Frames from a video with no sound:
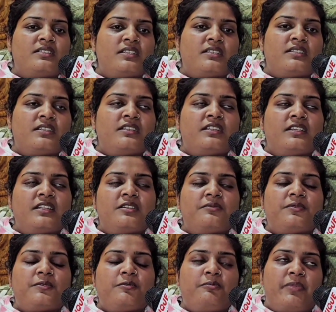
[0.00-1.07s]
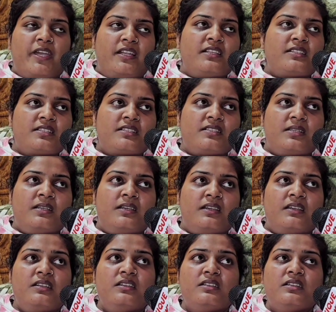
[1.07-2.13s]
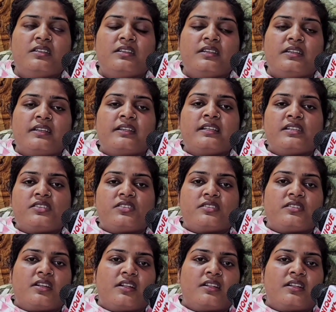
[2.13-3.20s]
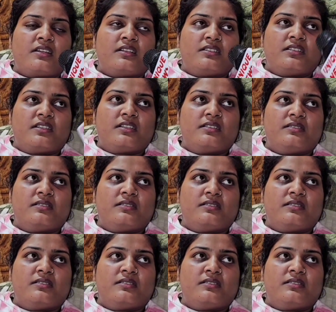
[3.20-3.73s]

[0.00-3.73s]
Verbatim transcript: ठीक नहीं है लेकिन फिर भी पहले से ठीक है रेस्ट ज़्यादा करना